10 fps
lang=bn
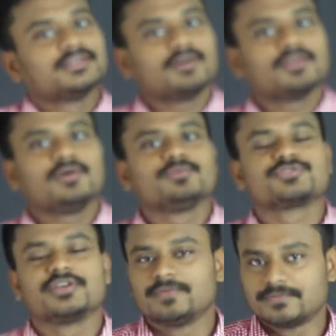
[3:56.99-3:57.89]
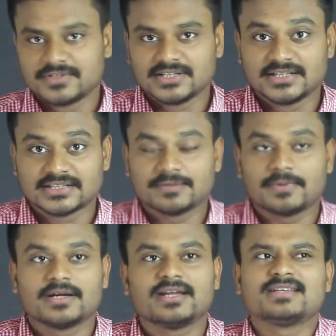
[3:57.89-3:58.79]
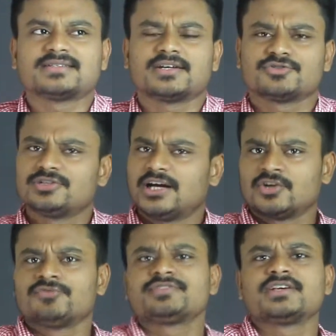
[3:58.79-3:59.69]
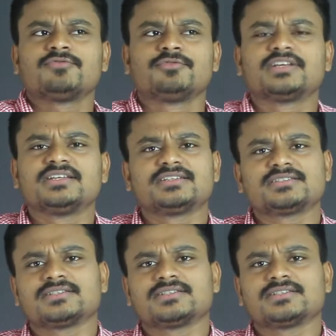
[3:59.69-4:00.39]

তাহলে অবশ্যই ফিফটিটা দেখতে পারেন এছাড়া যদি আনঅফিসিয়াল ফোন কিনতে চান